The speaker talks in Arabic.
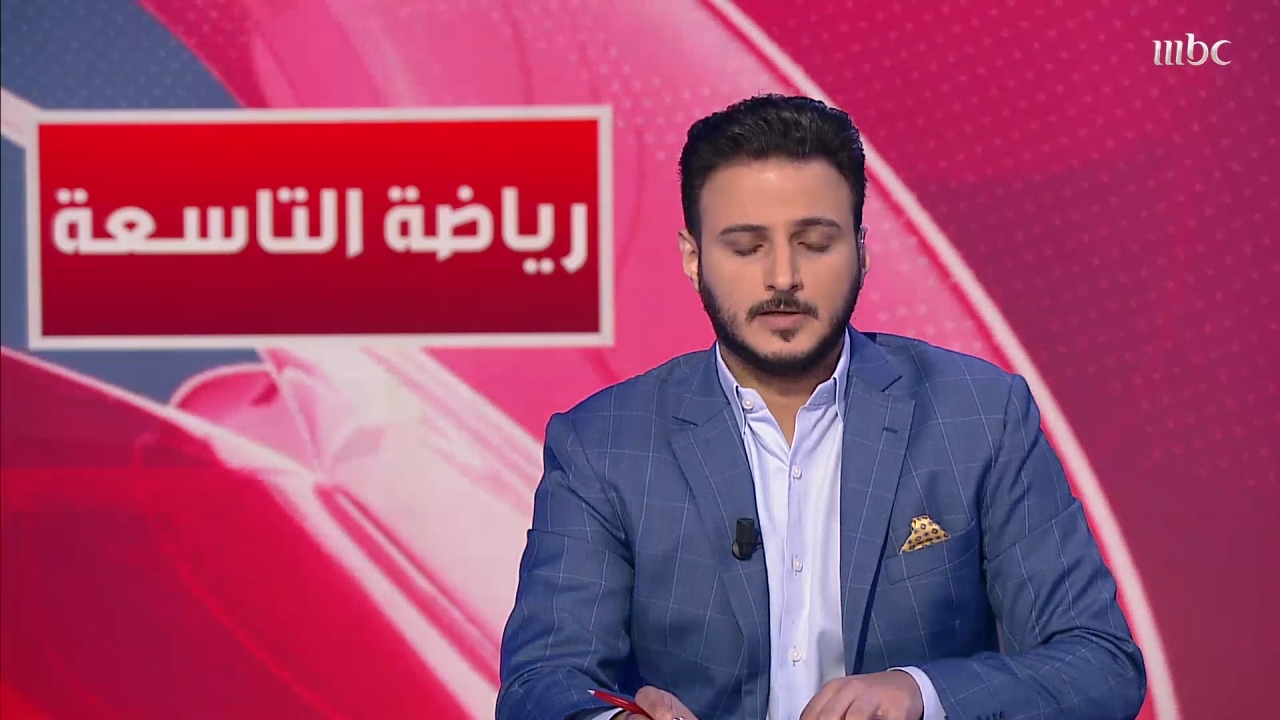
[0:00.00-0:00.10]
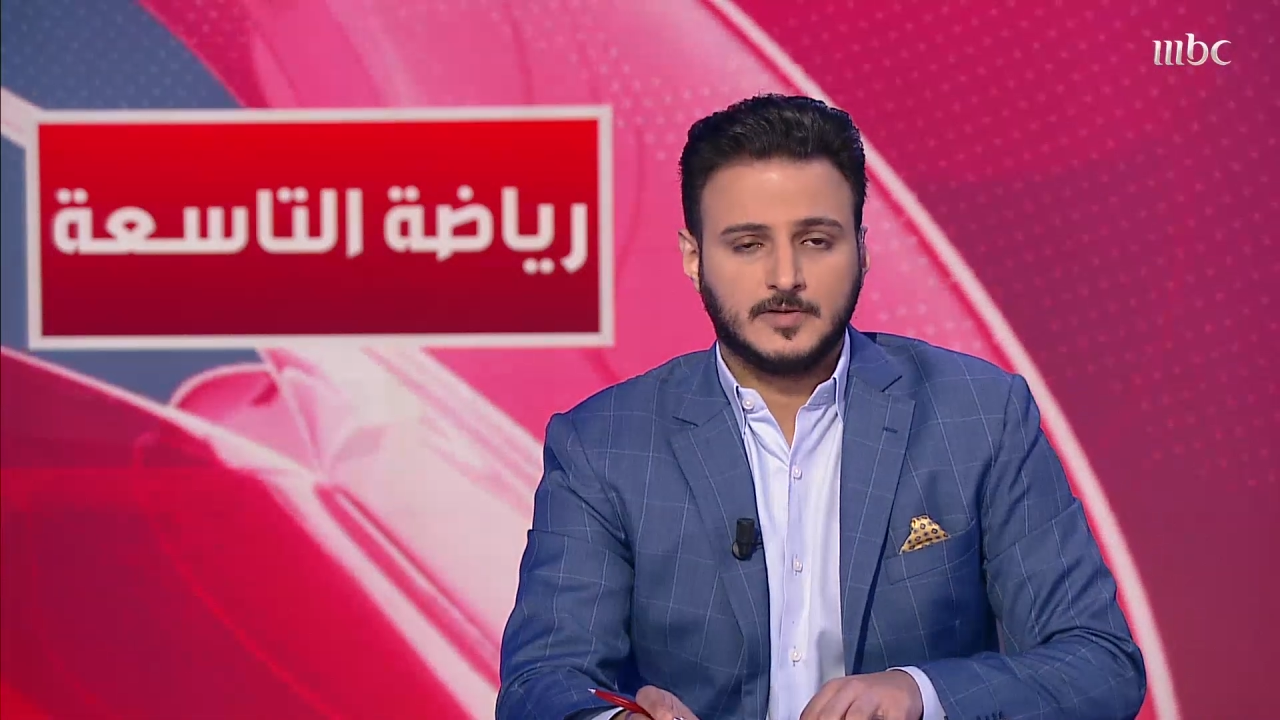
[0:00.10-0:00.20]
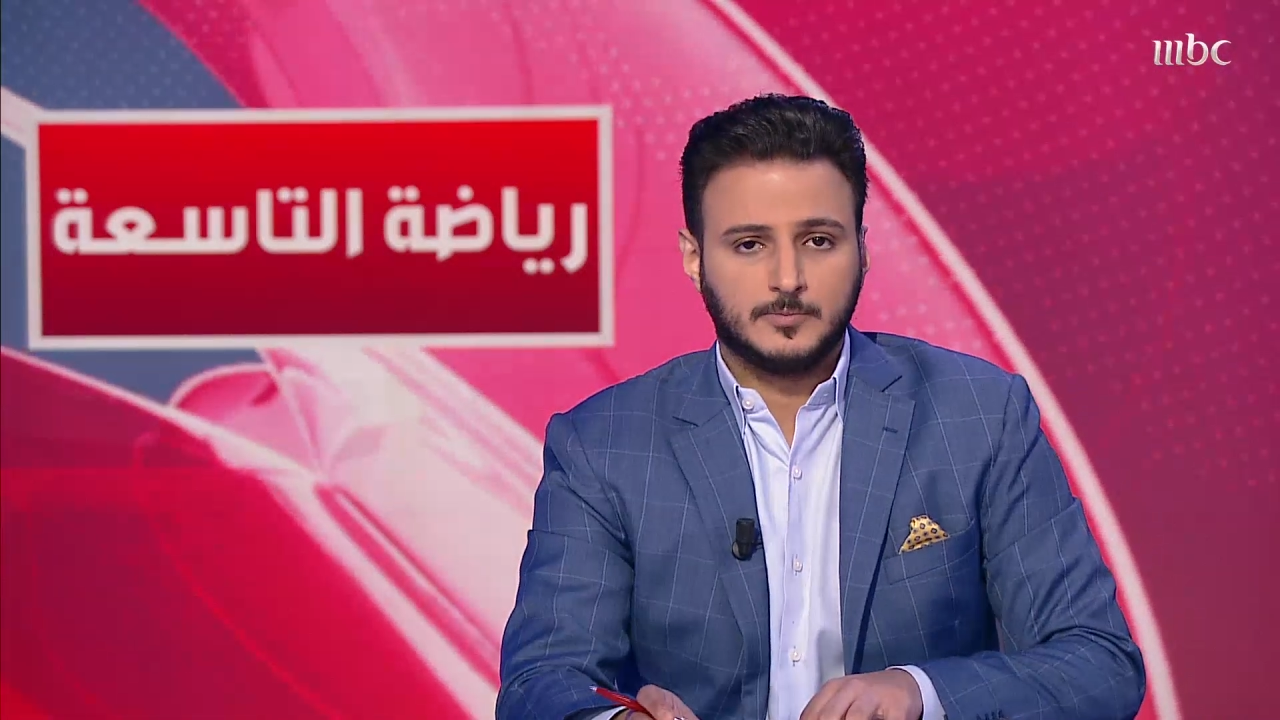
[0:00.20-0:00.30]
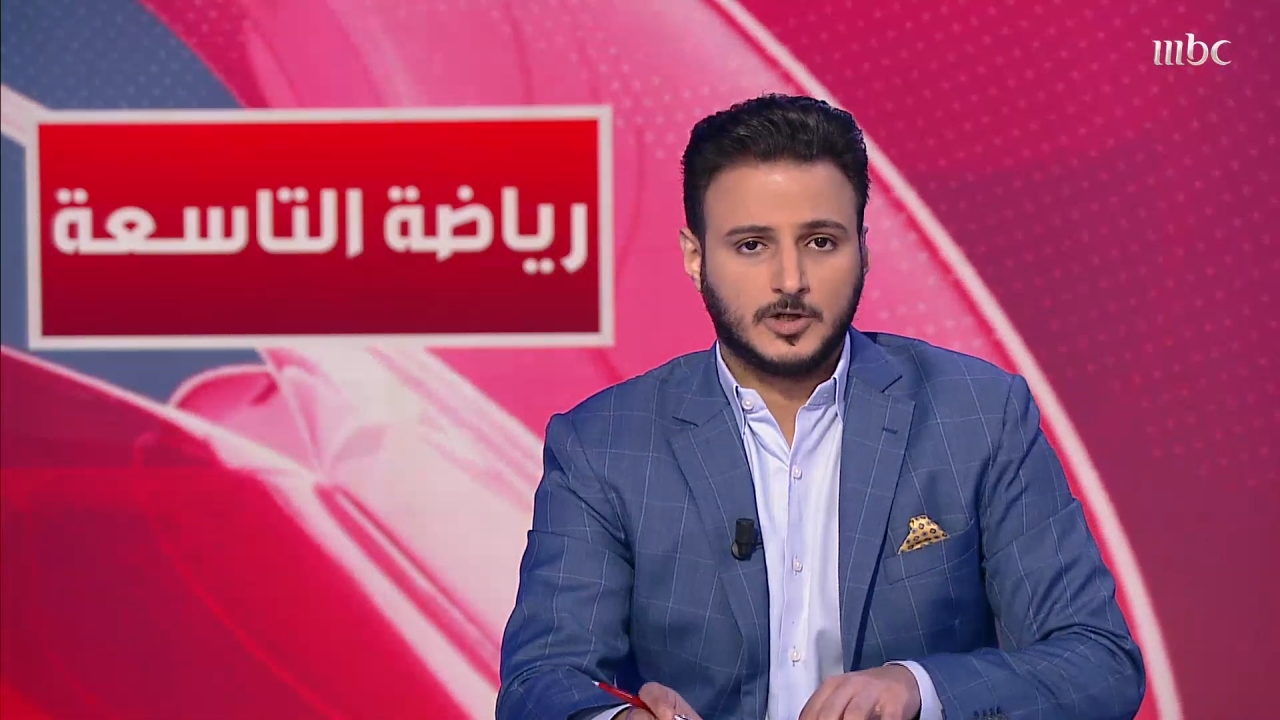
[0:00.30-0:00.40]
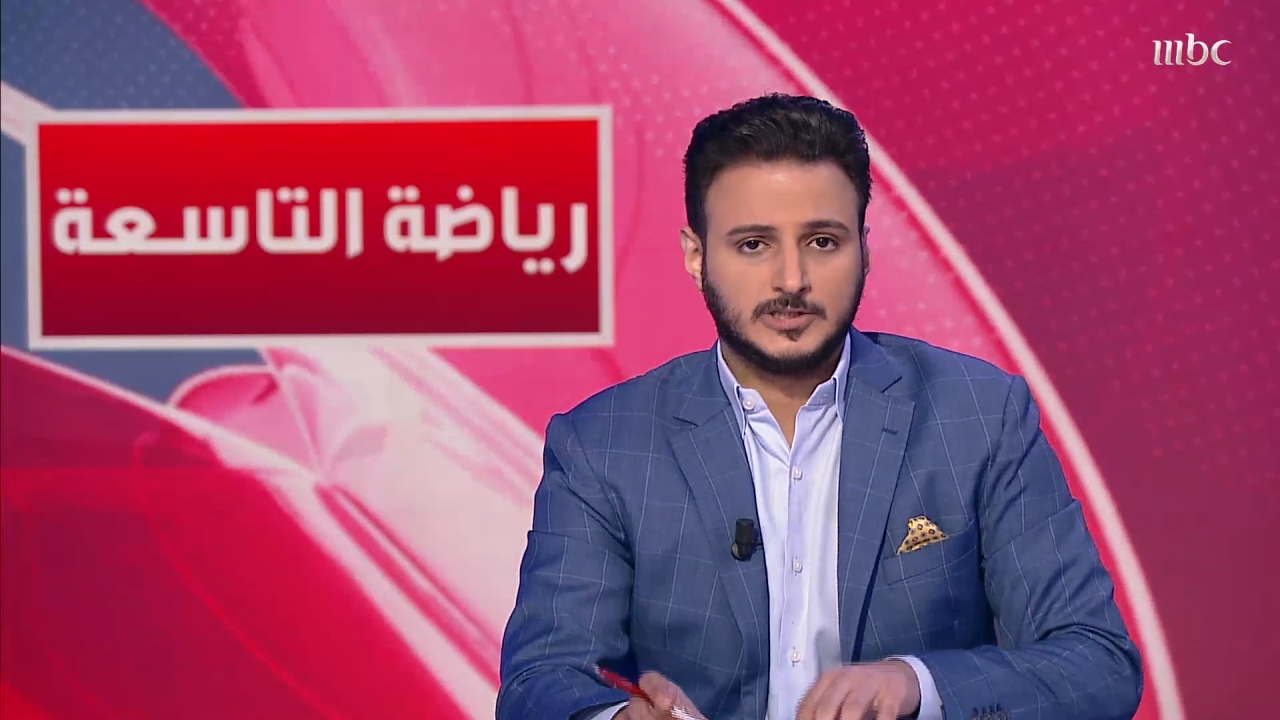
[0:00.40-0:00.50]
في
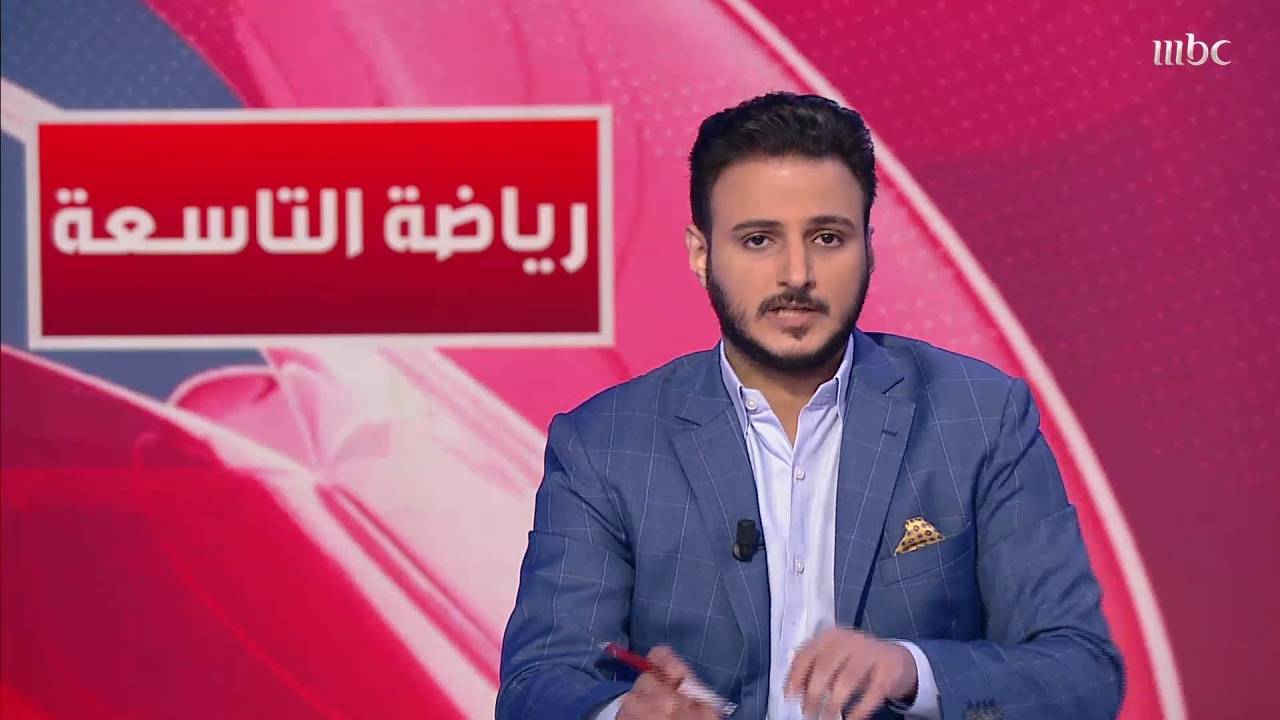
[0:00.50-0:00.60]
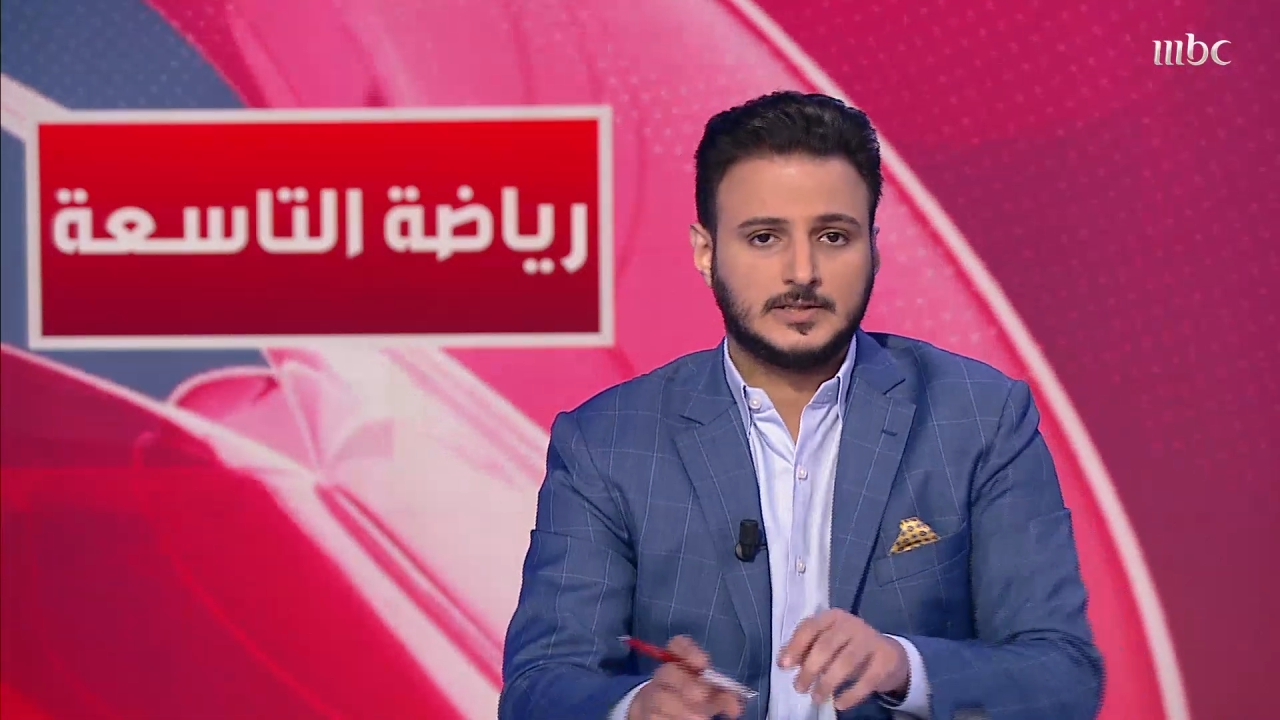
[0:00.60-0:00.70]
المواجهة